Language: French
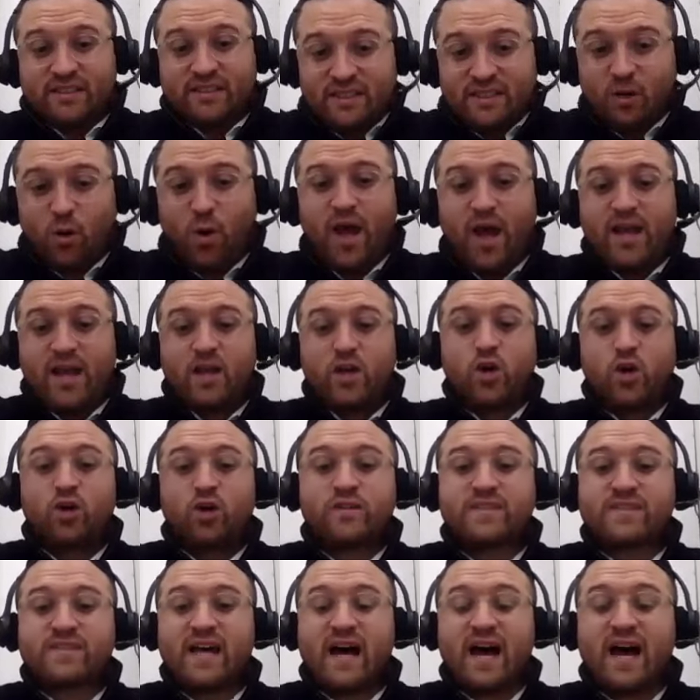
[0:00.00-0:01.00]
Il y aura un
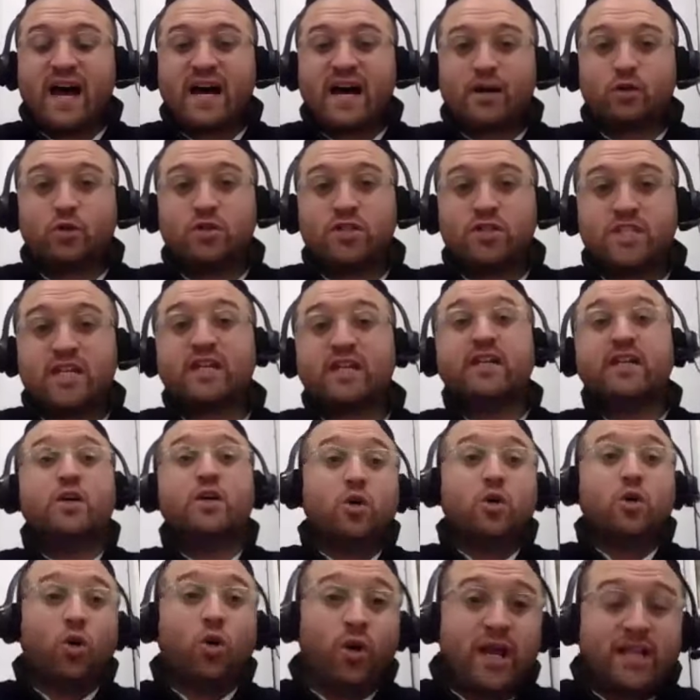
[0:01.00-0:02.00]
grand sahar de dire,
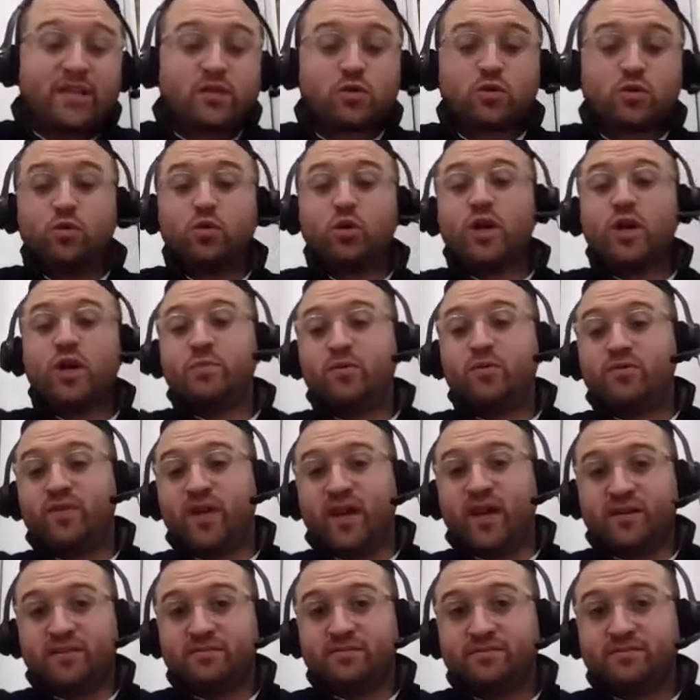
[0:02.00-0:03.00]
regarde ce qu'on aurait pu
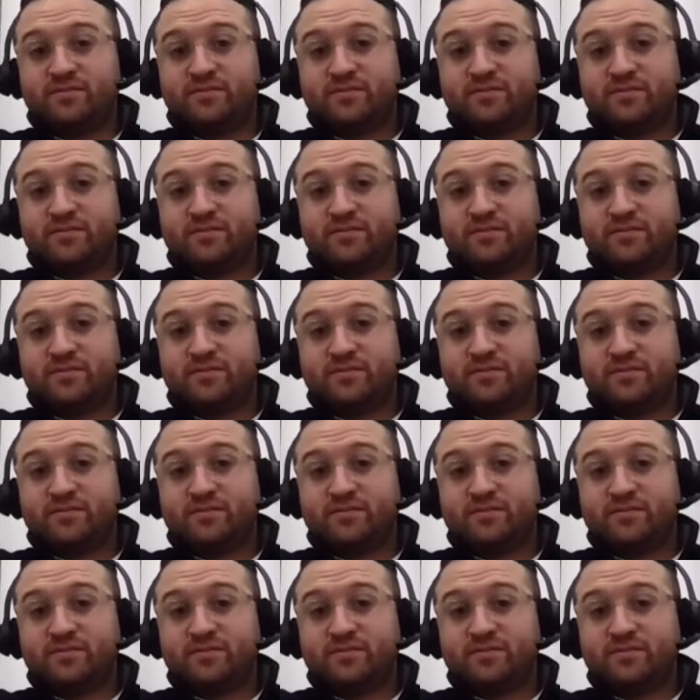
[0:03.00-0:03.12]
faire